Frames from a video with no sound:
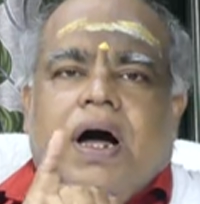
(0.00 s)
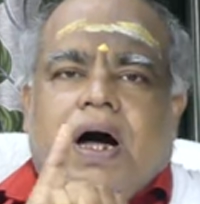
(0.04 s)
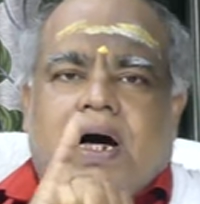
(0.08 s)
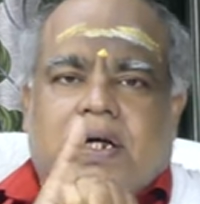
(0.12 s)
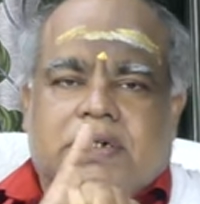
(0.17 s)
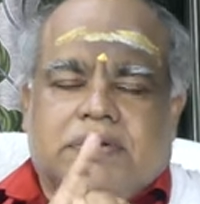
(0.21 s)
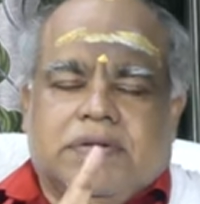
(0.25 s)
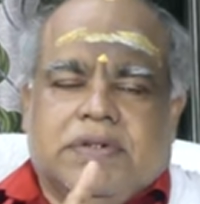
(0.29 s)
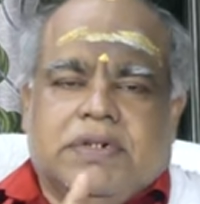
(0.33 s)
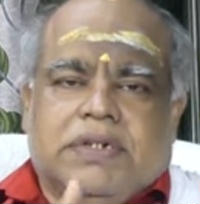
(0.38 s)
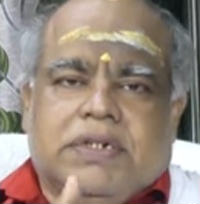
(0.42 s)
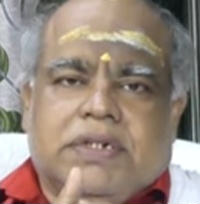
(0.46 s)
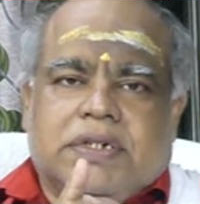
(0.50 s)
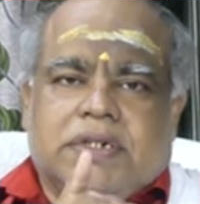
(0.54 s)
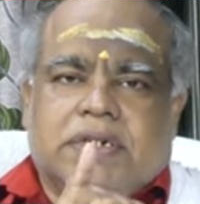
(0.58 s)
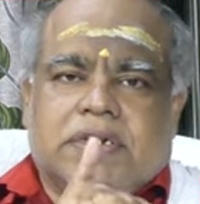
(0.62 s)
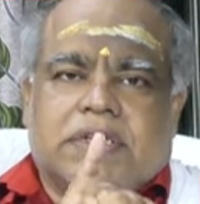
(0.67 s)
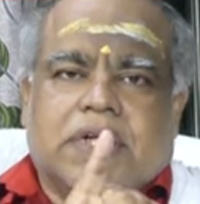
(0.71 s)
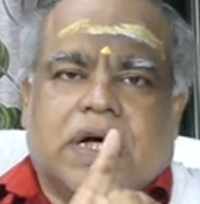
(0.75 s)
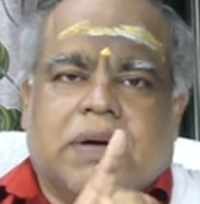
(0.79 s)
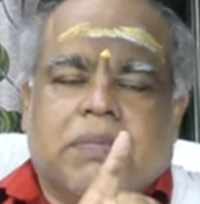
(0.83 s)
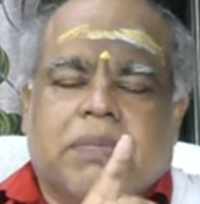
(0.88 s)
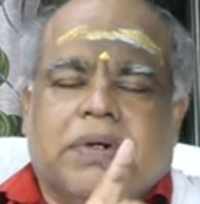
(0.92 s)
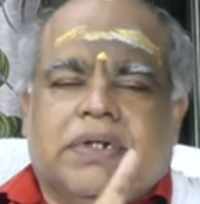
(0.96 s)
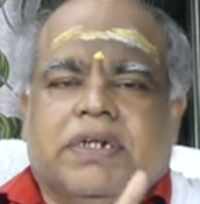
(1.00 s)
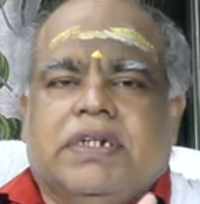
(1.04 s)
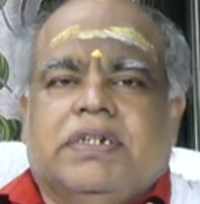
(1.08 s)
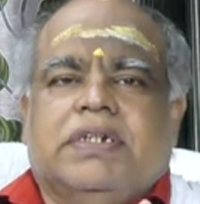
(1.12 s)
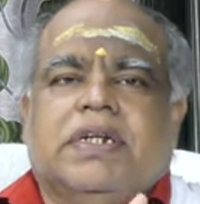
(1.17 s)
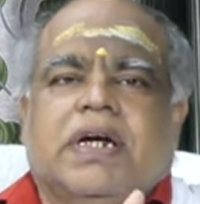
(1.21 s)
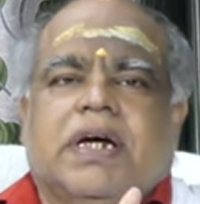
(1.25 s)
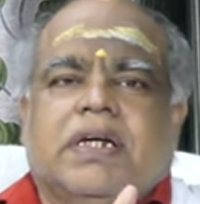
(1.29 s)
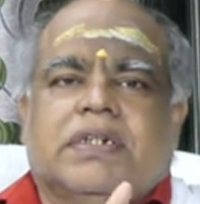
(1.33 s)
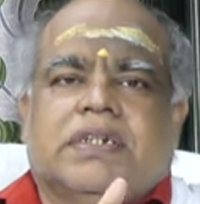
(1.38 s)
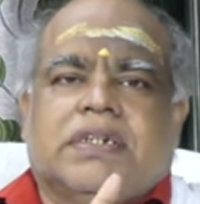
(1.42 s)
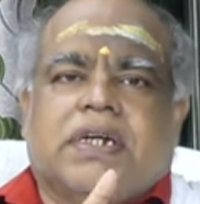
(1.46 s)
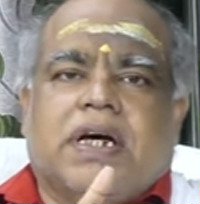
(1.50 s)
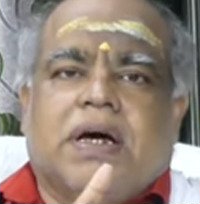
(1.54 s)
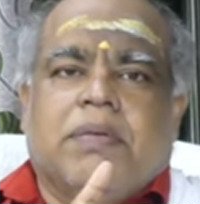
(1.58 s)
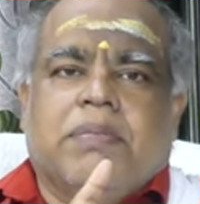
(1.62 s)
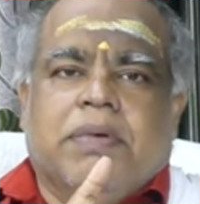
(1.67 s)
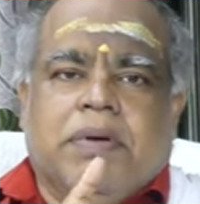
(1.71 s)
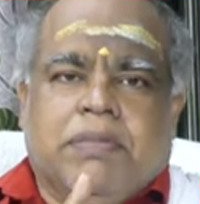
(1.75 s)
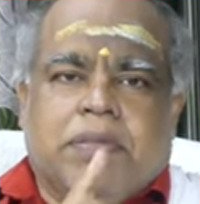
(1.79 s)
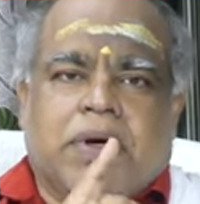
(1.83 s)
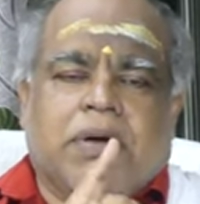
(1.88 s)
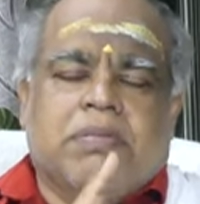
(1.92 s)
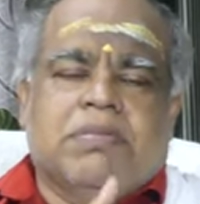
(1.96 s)
அது வந்து தர்ம ஜிஜாசா
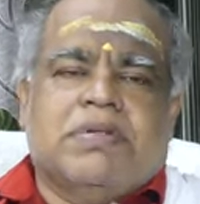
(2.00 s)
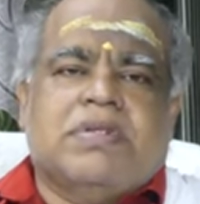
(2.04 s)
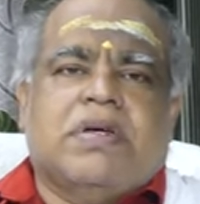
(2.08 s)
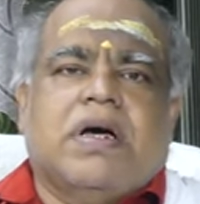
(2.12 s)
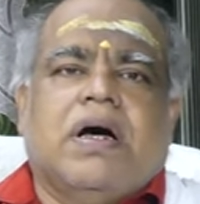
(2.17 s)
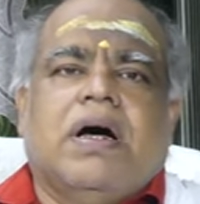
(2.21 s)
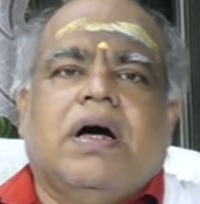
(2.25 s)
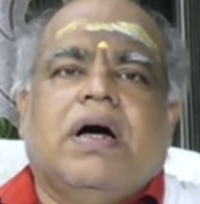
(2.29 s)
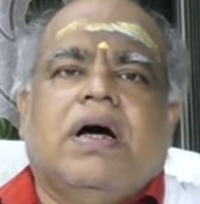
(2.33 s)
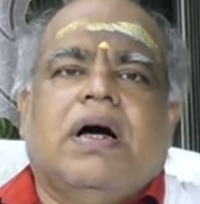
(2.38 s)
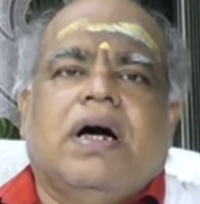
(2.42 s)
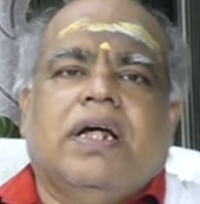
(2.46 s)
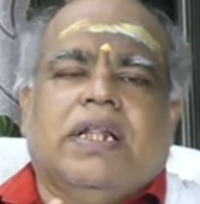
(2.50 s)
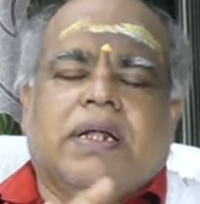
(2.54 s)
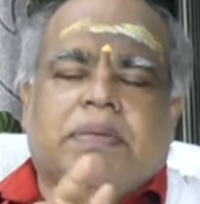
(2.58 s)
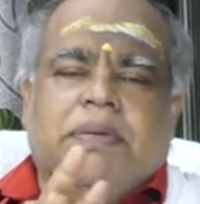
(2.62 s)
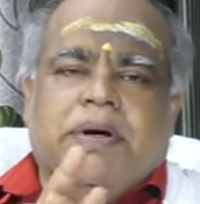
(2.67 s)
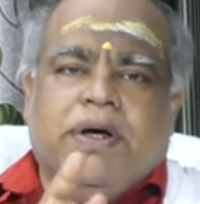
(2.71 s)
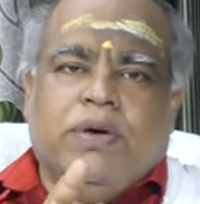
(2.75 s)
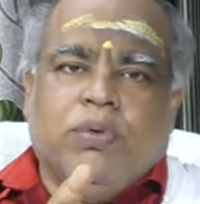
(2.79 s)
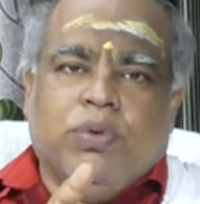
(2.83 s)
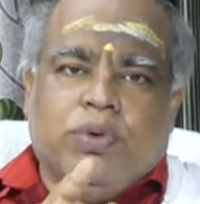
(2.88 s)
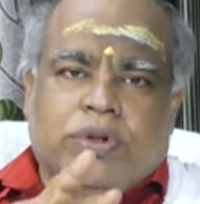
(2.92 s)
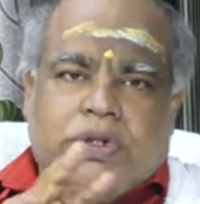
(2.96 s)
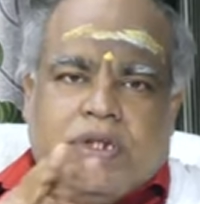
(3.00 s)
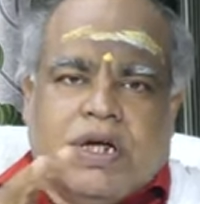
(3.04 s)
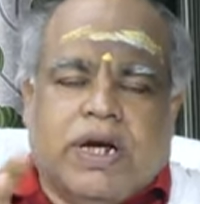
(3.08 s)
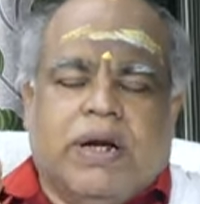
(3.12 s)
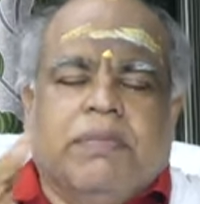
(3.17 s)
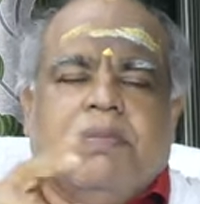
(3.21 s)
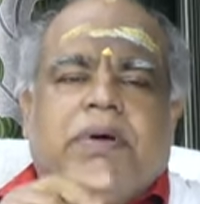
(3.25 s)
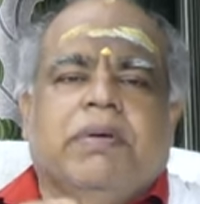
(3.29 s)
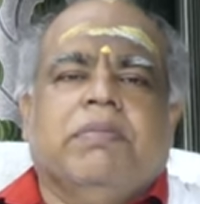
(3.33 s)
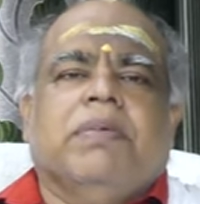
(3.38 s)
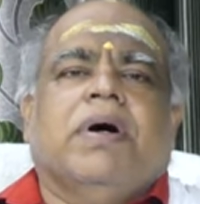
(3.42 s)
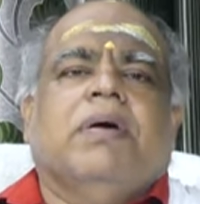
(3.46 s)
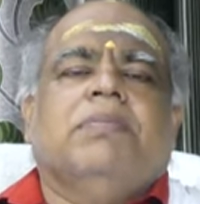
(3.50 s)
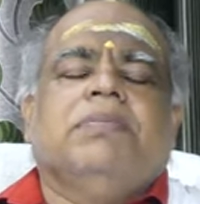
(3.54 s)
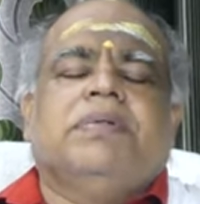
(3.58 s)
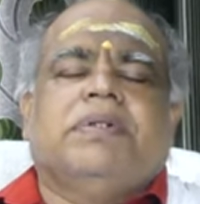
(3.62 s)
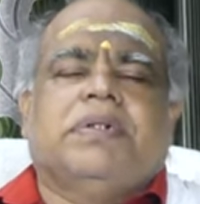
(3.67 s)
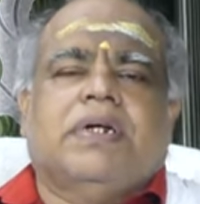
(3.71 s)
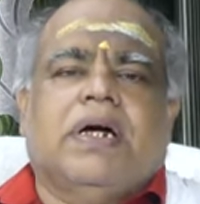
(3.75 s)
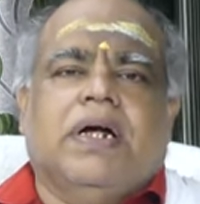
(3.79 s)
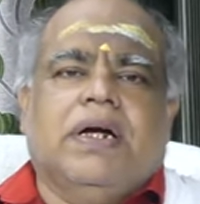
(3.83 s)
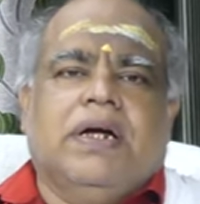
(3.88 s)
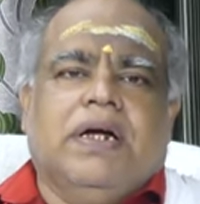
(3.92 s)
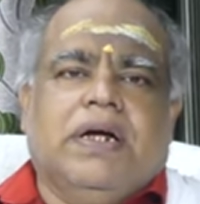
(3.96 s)
மீமாம்சா அதே மாதிரி உத்தர
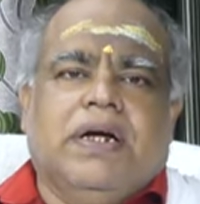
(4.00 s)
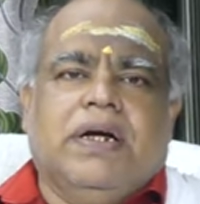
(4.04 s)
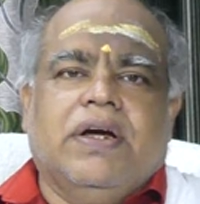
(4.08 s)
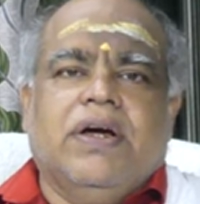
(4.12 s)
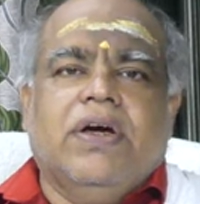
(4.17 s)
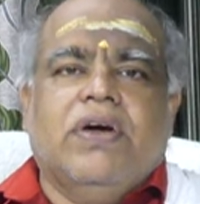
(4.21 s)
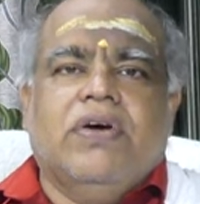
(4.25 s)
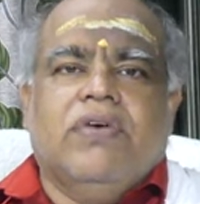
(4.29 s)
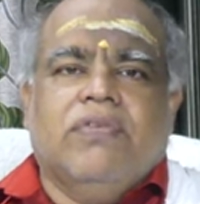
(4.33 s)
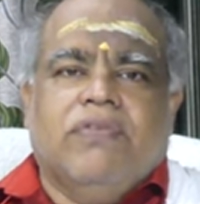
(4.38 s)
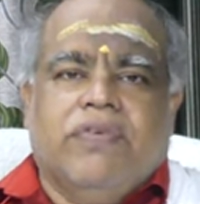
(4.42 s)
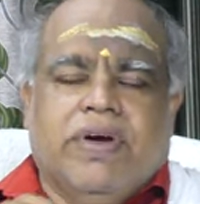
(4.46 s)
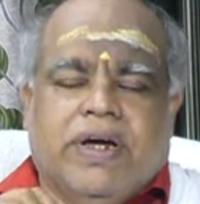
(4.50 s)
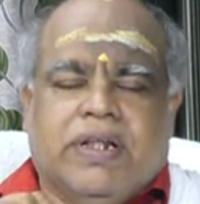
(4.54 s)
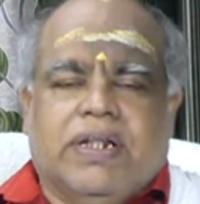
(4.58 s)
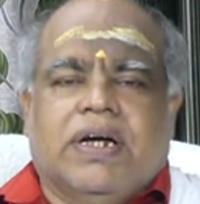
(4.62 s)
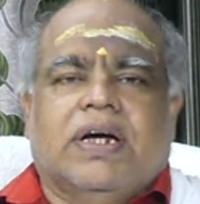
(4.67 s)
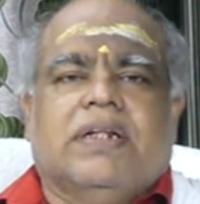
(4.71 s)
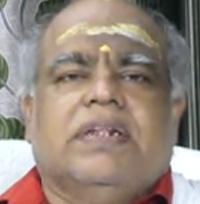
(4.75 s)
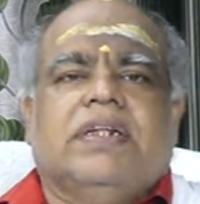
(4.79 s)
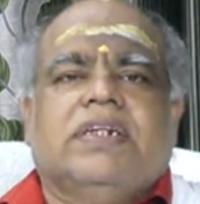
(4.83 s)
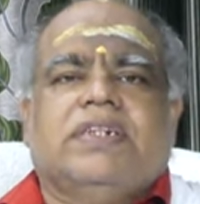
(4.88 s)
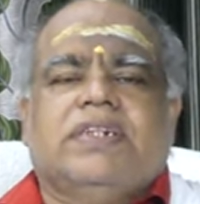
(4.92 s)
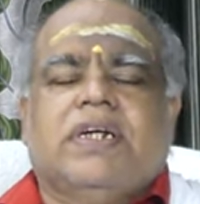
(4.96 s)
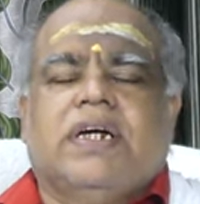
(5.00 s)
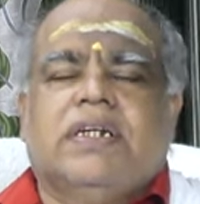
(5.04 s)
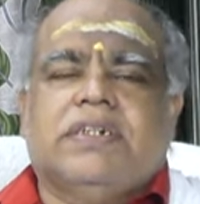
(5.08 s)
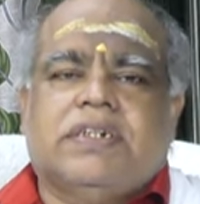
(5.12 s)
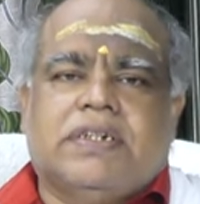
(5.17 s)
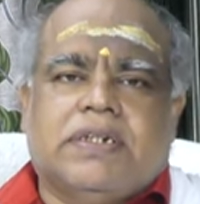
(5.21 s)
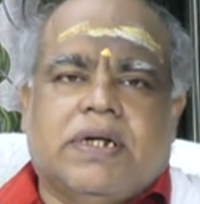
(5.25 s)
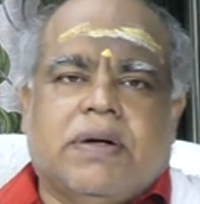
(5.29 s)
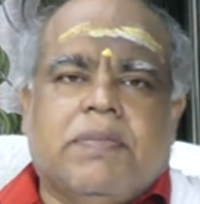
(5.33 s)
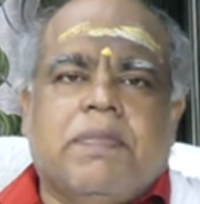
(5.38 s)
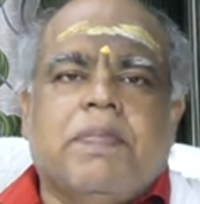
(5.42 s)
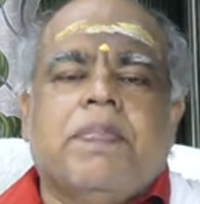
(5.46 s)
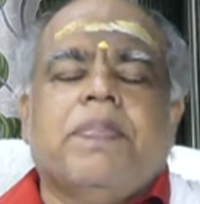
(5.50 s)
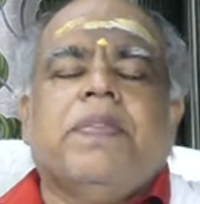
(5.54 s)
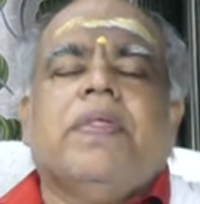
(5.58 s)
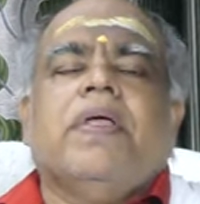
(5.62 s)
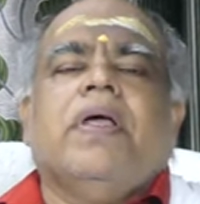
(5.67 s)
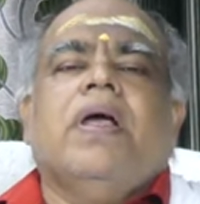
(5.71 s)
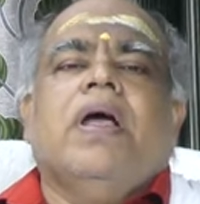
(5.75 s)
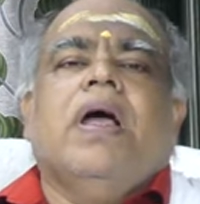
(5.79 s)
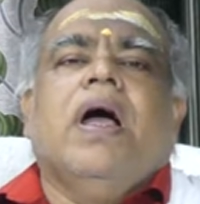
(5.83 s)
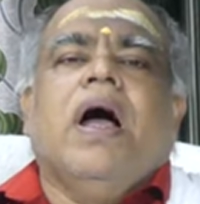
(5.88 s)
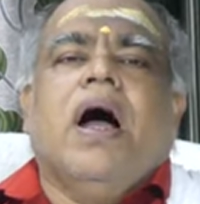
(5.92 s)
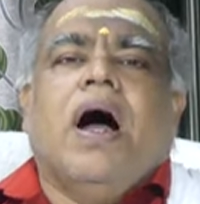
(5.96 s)
மீமாம்சான்னு வேதாந்த சாஸ்திரம்
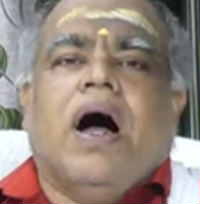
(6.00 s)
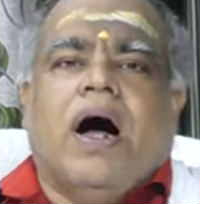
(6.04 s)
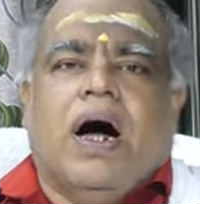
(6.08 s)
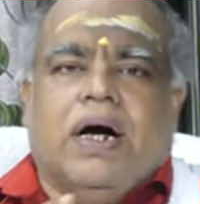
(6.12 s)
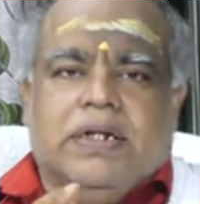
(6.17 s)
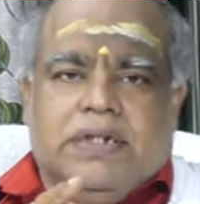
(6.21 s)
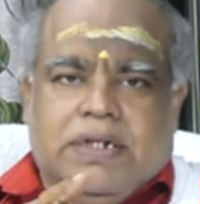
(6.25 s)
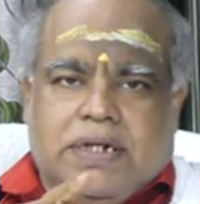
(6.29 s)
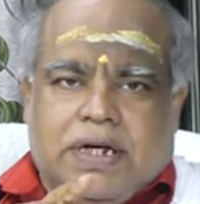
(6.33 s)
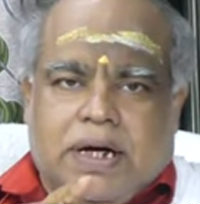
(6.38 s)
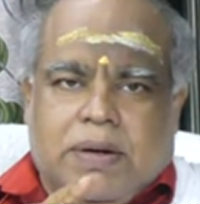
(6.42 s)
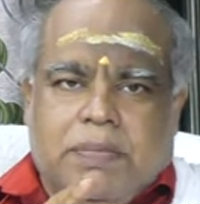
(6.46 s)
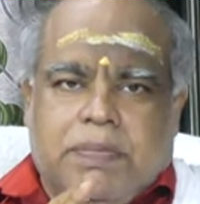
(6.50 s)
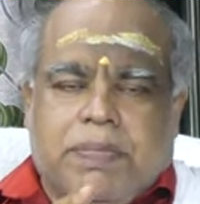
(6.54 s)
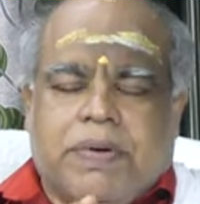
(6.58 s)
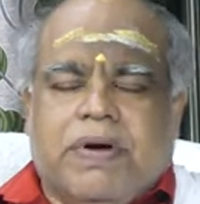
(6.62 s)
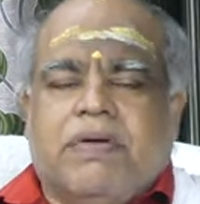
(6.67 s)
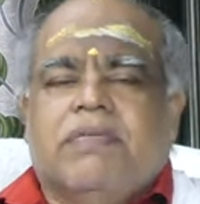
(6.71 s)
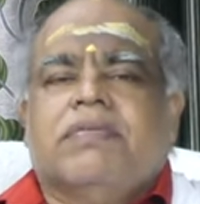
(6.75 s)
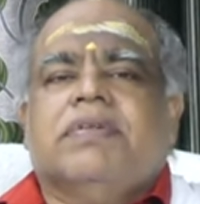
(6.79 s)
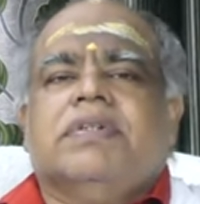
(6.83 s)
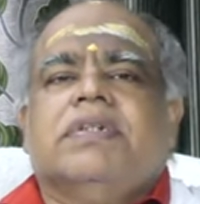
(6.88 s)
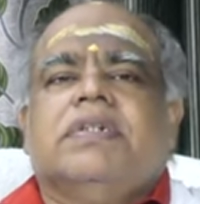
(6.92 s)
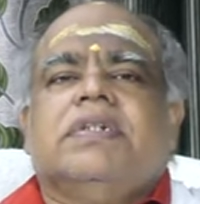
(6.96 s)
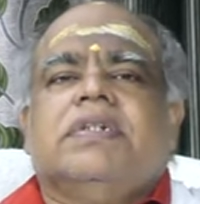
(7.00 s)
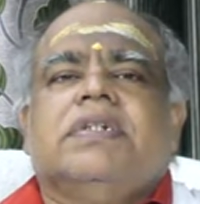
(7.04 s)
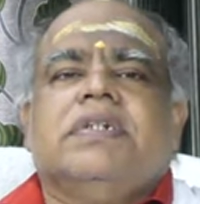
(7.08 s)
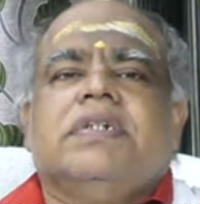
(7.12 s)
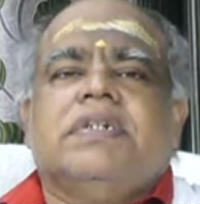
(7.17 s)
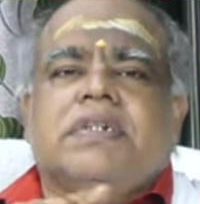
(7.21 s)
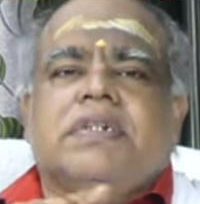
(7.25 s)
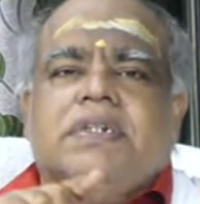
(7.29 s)
அதுக்கப்புறம் வந்து